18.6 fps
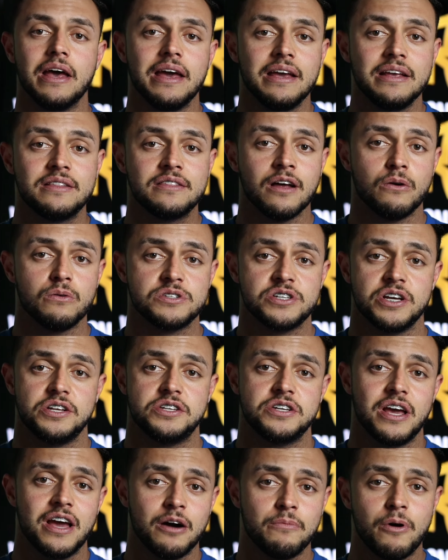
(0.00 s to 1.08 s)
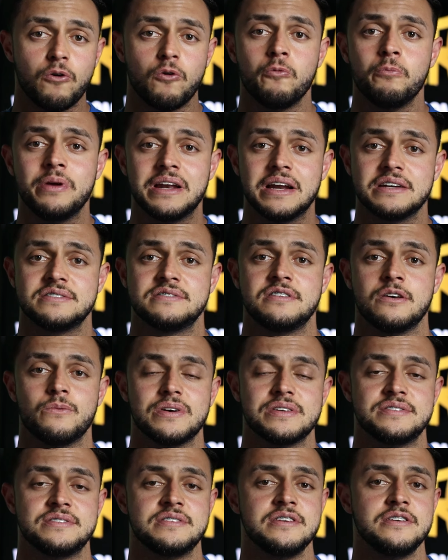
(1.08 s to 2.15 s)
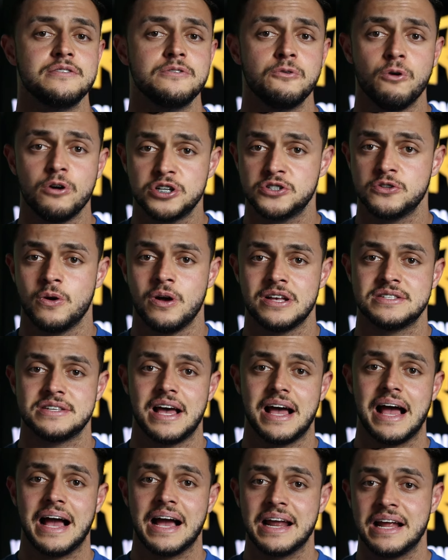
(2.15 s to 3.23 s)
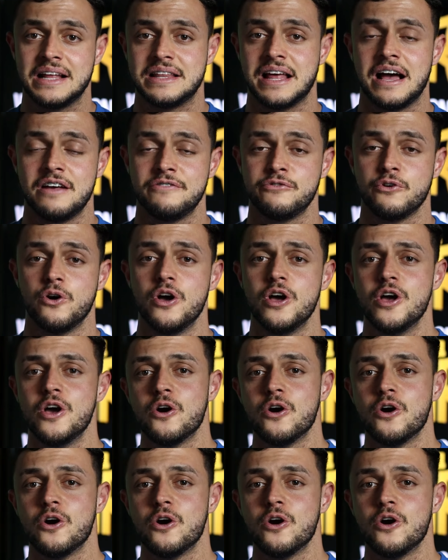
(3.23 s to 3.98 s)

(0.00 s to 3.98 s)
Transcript: Então, gente, é uma combinação assim gostosa, agradável,